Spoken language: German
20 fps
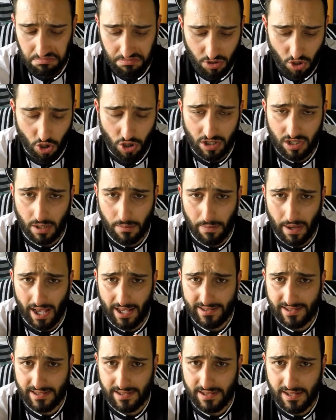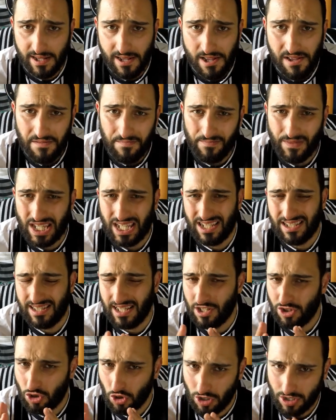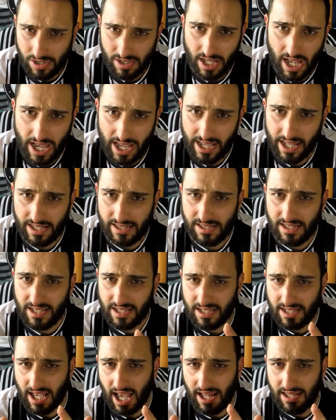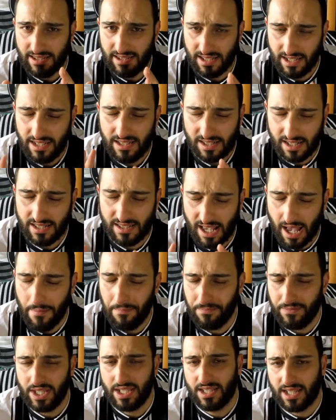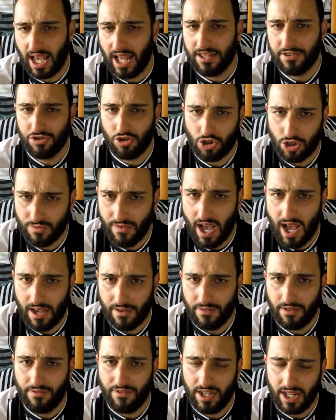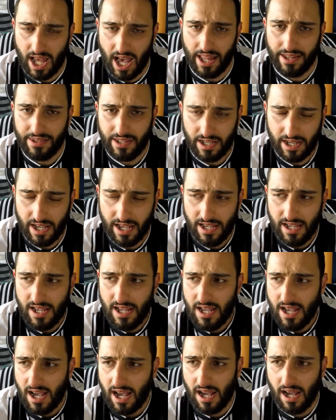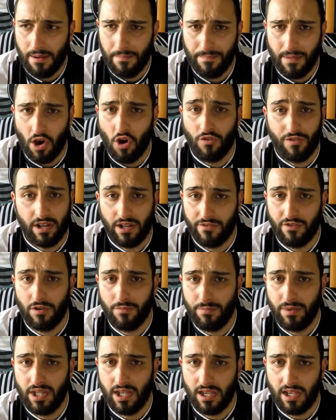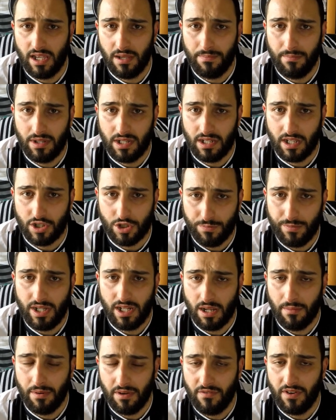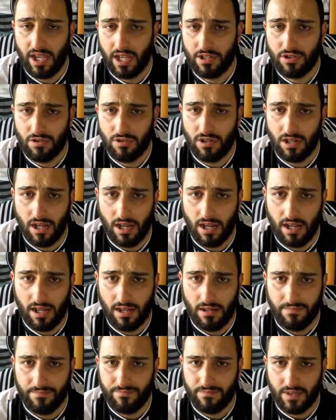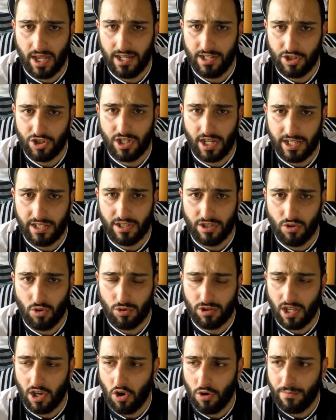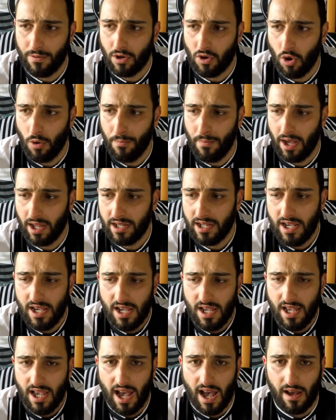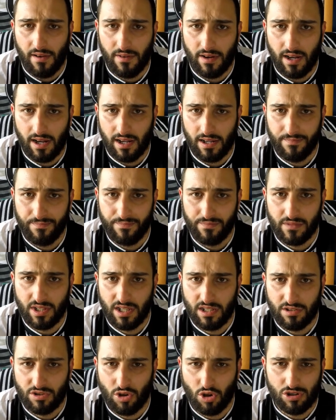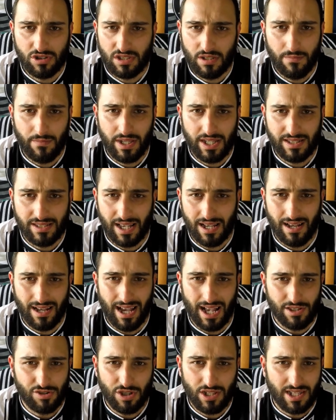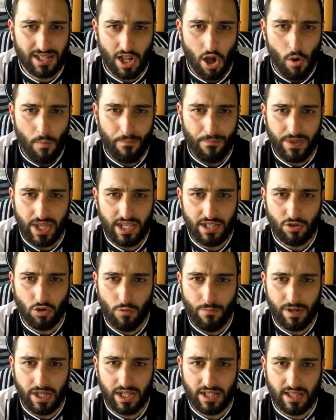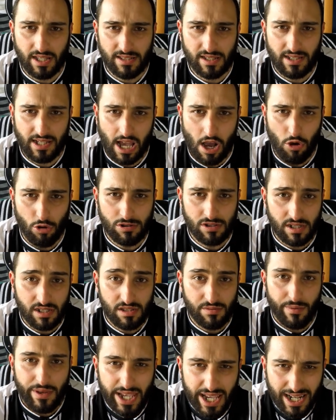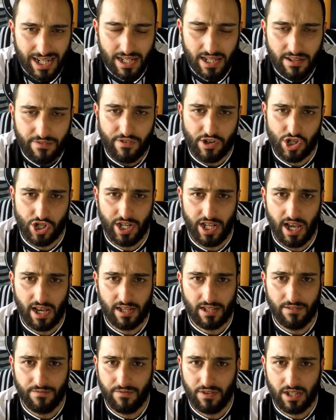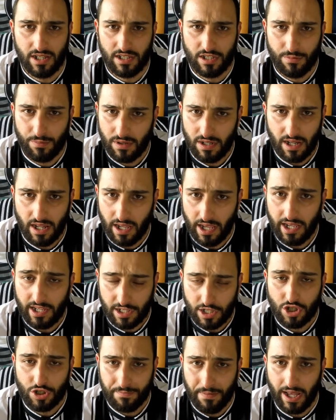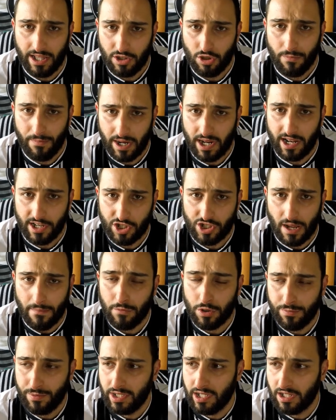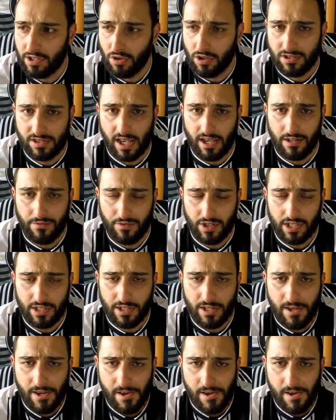könnte passen ich sehe Scholzengeier jetzt nicht ganz insgesamt nicht ganz so schwach wie viele andere, ähm, auch wenn er von mir eben in der Spielerbewertung ähm, eine schlechte Note auch bekommen hat. Aber ähm, trotzdem ist er, also ich glaube nicht unbedingt, dass er die Austritts wirklich verstärken wird. Ich bin echt gespannt, ob er gleich Stammspieler dort sein wird.